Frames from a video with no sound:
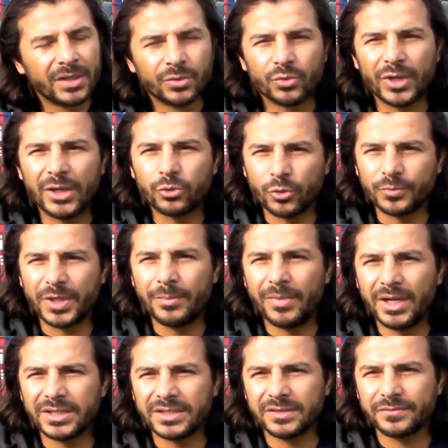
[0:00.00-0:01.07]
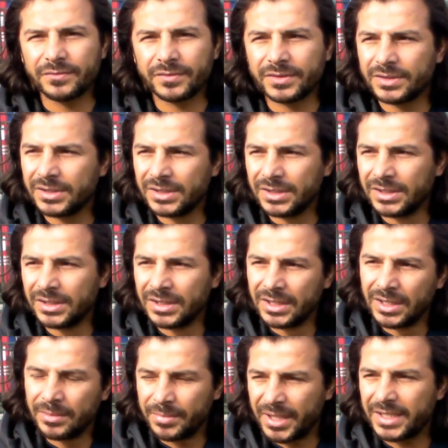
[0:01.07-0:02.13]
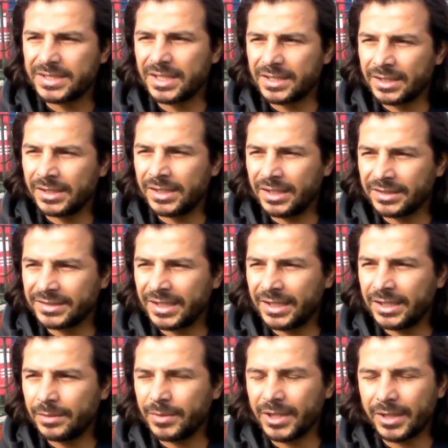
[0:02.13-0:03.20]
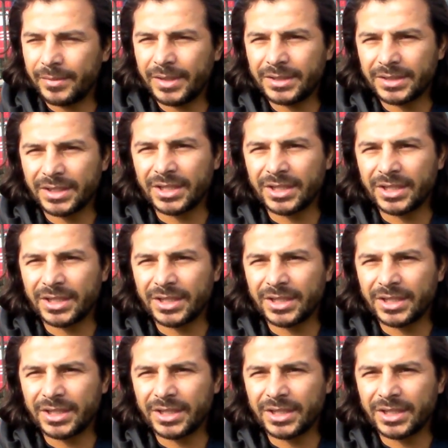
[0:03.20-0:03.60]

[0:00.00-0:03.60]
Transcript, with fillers: duran toptan maalesef bireysel hatayla beraber